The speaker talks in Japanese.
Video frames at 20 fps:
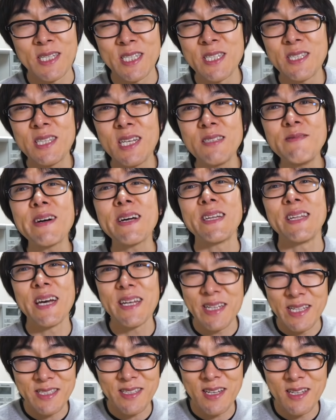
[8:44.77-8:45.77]
まあ、知ってるわけ
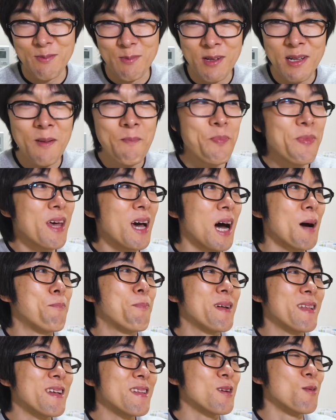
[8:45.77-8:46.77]
ないんですけどもね。
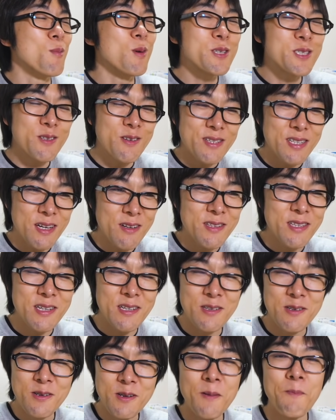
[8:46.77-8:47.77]
葉っぱ体って面白いんだよっ
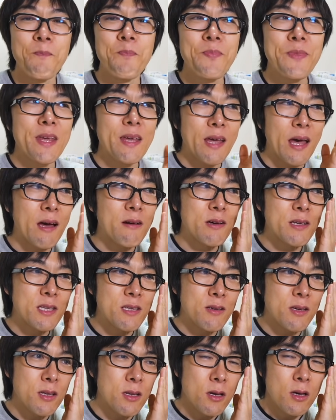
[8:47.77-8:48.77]
ていうのを、あの、
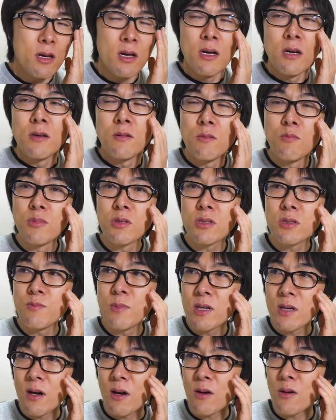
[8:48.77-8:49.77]
言った時に、
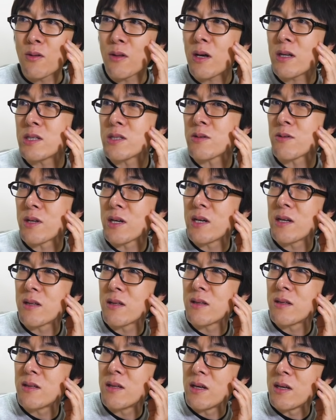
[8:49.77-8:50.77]
娘が、え、何それっ
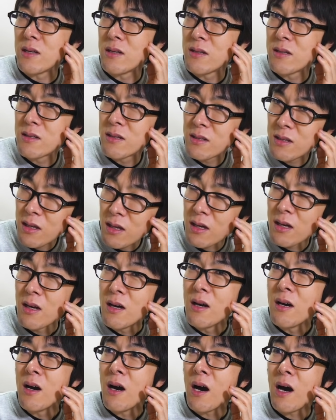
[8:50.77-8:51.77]
て言っ
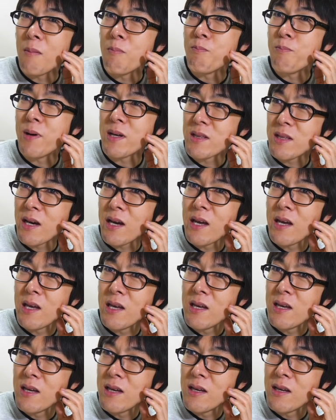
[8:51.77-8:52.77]
て、葉っぱ
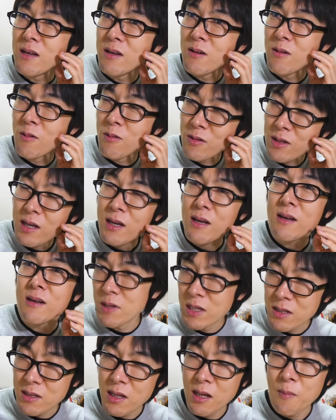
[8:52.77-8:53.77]
体をね、
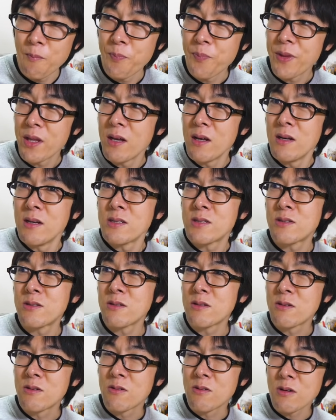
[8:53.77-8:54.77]
見て、
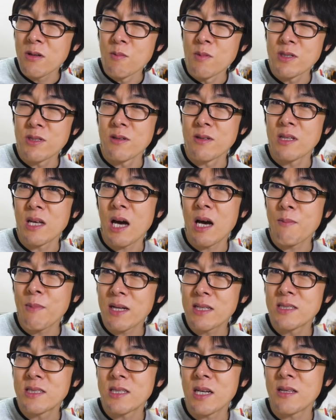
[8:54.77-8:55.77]
すっごい面白くて
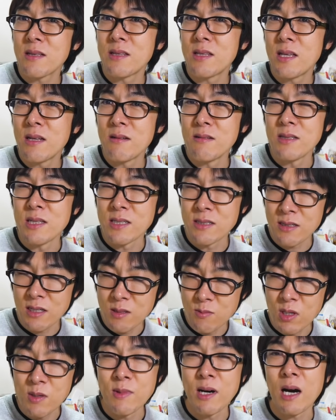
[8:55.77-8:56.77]
ハマっちゃってるんです
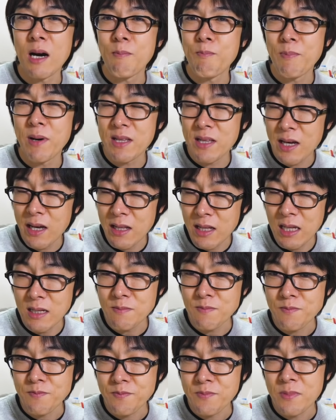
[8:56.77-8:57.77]
けども、今、葉っぱ体に。